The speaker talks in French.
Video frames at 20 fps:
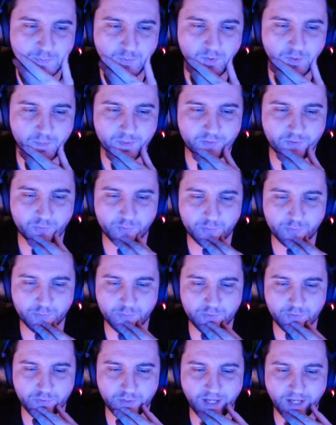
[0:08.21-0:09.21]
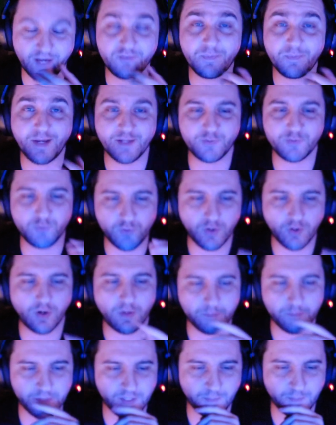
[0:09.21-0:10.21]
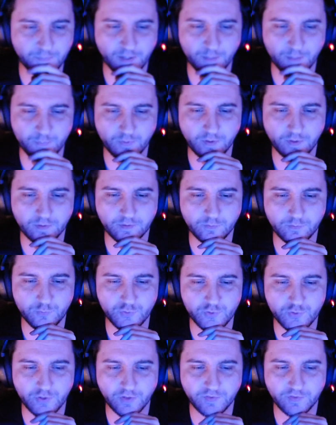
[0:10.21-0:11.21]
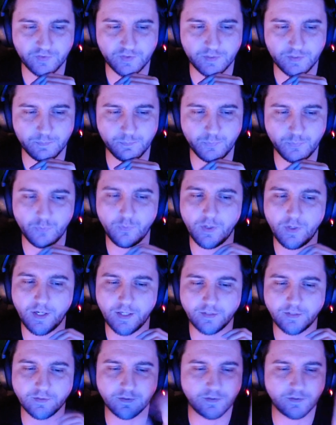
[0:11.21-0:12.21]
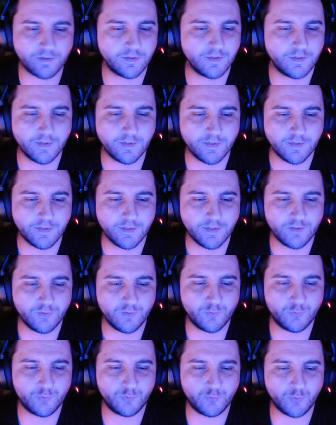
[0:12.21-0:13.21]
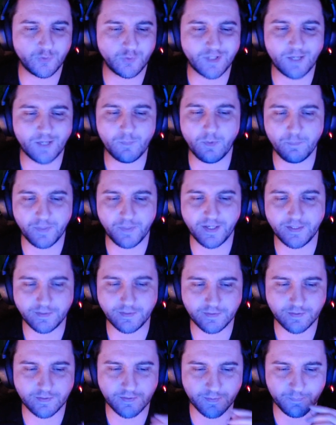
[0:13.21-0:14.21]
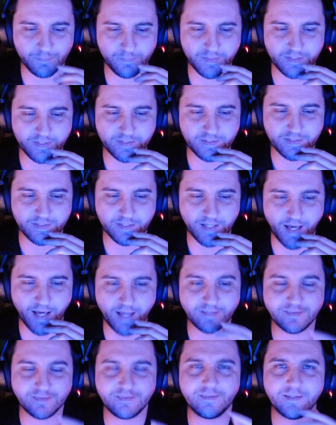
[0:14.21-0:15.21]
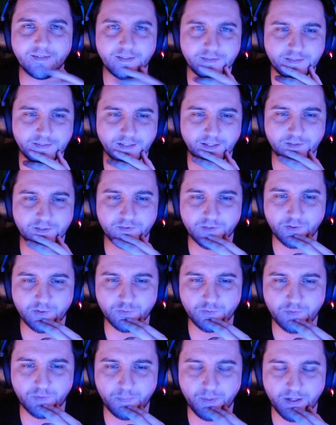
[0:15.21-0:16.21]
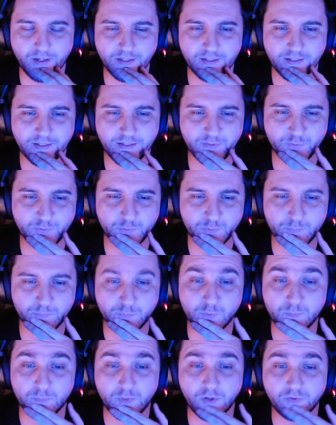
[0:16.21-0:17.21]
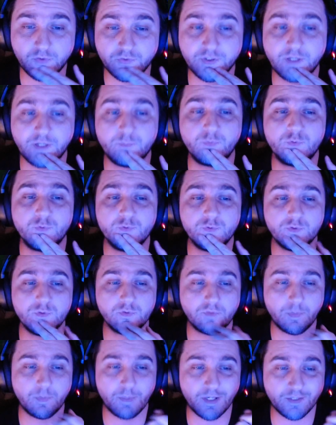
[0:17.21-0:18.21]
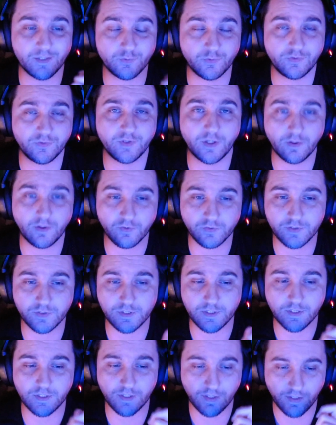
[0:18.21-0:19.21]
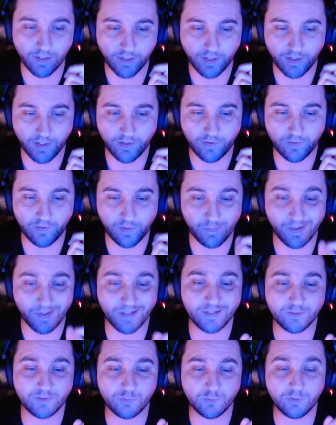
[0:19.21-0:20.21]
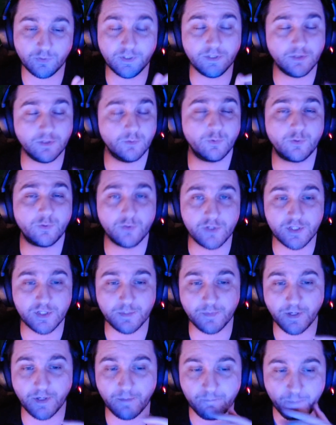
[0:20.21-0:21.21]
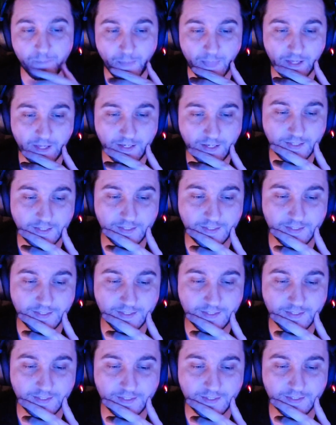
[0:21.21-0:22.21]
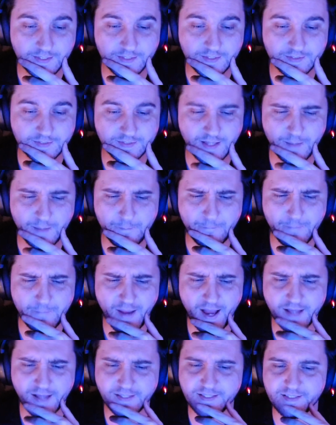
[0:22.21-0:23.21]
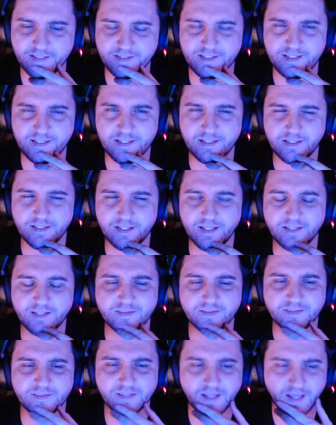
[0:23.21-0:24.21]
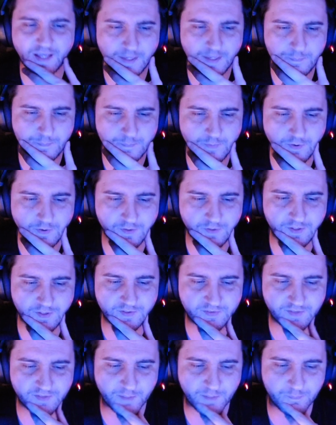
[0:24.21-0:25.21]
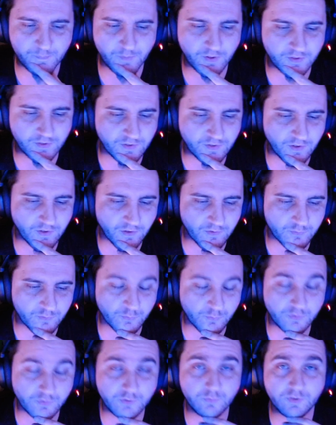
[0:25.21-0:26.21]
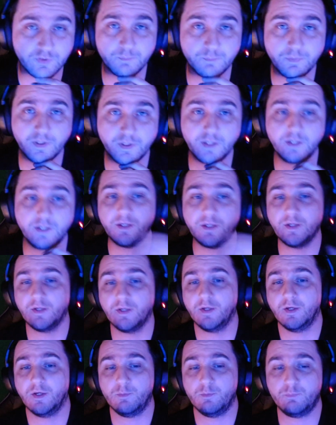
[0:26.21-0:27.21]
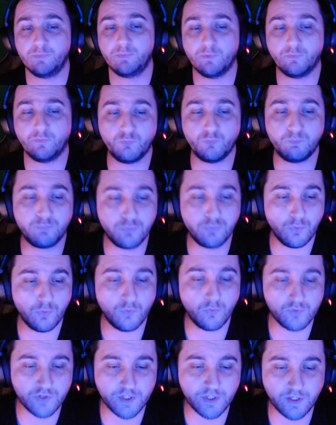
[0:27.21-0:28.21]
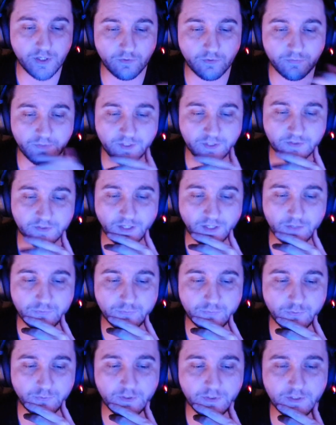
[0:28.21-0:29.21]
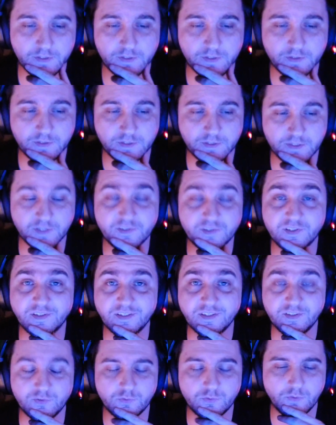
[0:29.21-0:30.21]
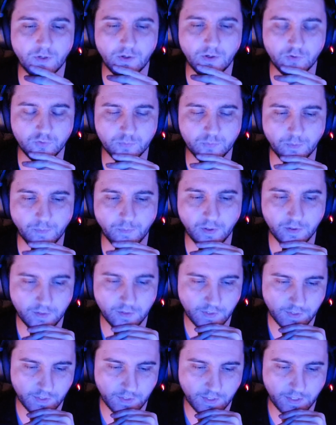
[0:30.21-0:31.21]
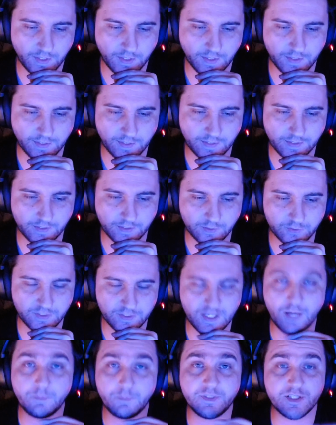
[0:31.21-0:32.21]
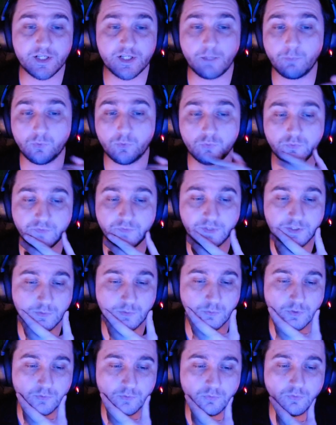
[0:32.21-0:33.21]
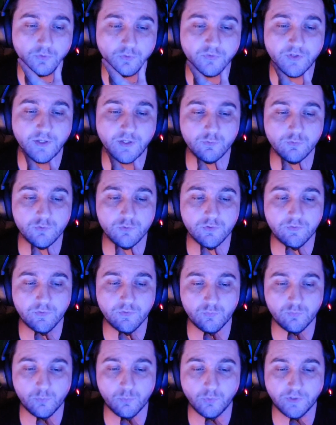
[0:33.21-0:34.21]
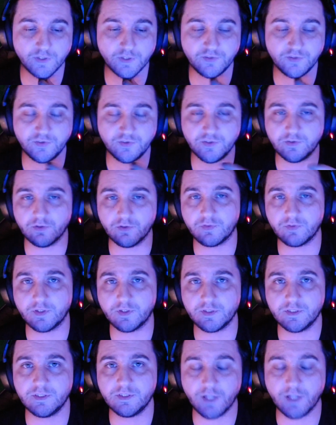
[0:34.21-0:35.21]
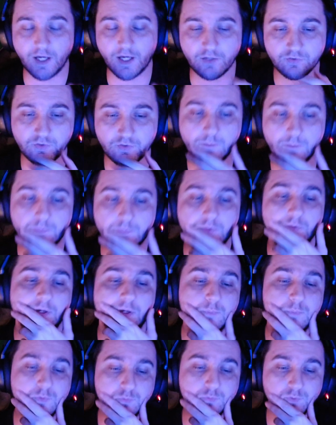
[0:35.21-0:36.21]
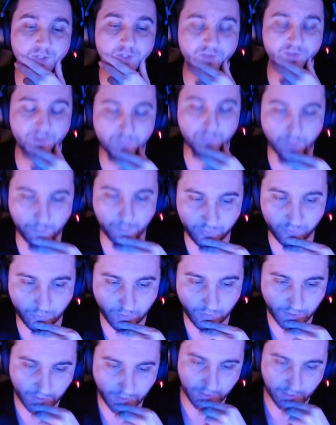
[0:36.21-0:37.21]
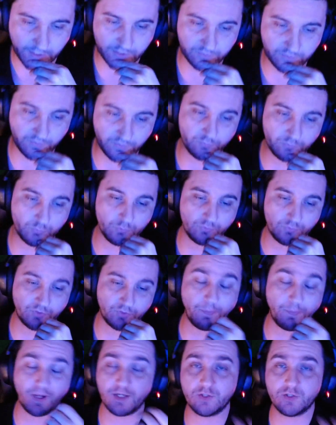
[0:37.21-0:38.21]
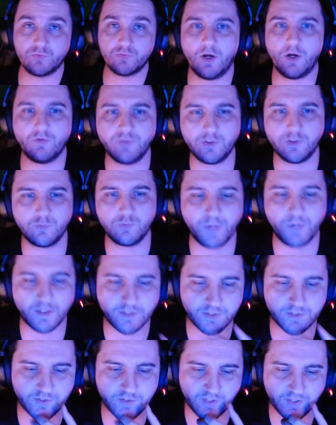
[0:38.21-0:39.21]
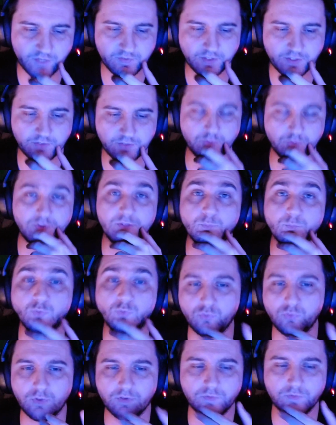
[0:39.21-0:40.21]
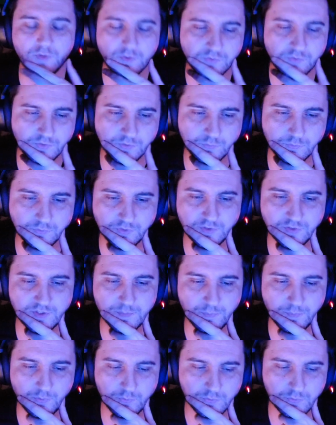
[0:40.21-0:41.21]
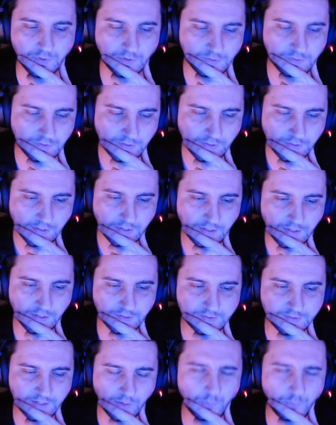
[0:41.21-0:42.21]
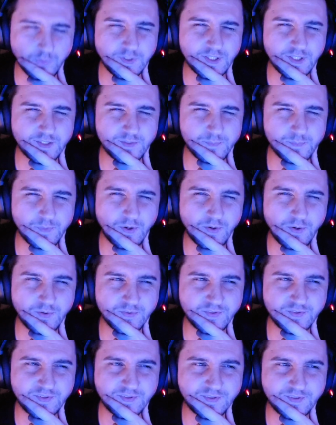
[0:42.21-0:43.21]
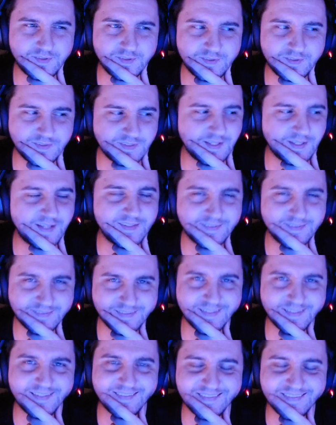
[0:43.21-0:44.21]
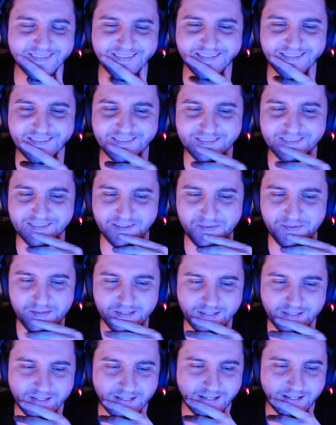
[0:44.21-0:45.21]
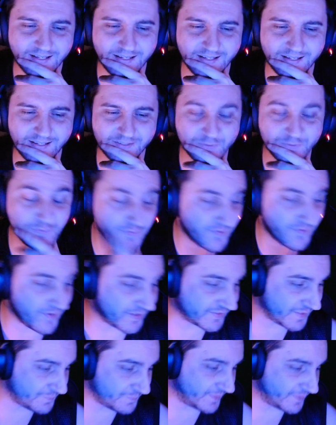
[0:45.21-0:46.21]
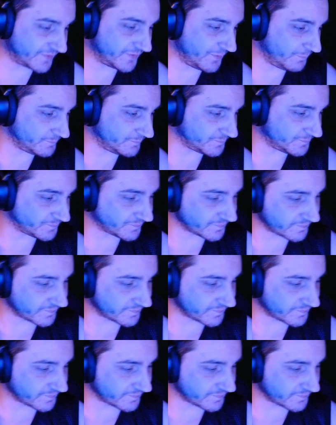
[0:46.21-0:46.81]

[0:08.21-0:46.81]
Pourquoi Parce que je n'arrive pas à dormir par rapport à une chose qui peut être totalement bête, mais qui est assez intéressante. On va parler de Blue Box Game Studio, on va parler de Silent Hill, on va parler de Hideo Kojima, et d'un marketing extrêmement, extrêmement étrange. Donc si vous êtes prêts pour vous plonger en fait dans la folie qui est cette histoire en ce moment. Euh, il y a déjà beaucoup de vidéos hein, sur ça, donc je vais vous montrer des sites en fait qui rassemblent un peu toutes les informations et je vais vous en parler. Je voulais en fait partager ça avec ceux qui me suivent si vous n'étiez pas au courant, euh, car honnêtement c'est assez intéressant. Euh, donc on va voir ça maintenant.